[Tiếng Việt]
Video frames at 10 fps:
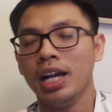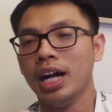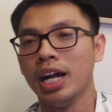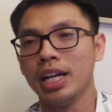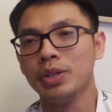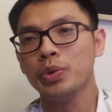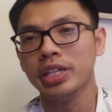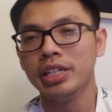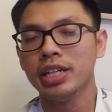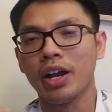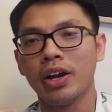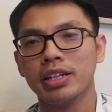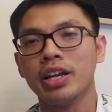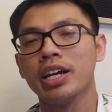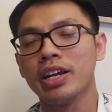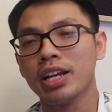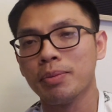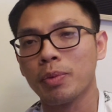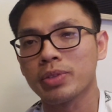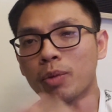à, nuôi dưỡng họ đó đó
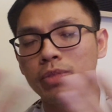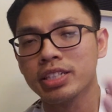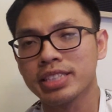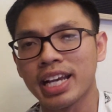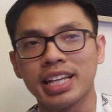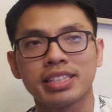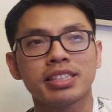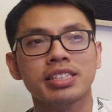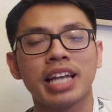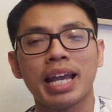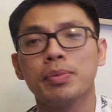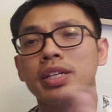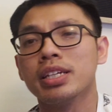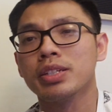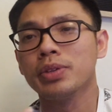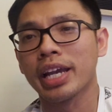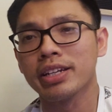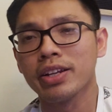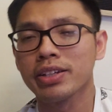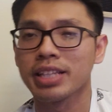là một thông tin sai lệch thứ hai mà chú ngạn
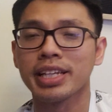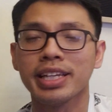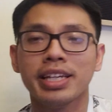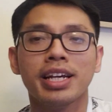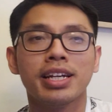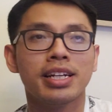đã nói tại vì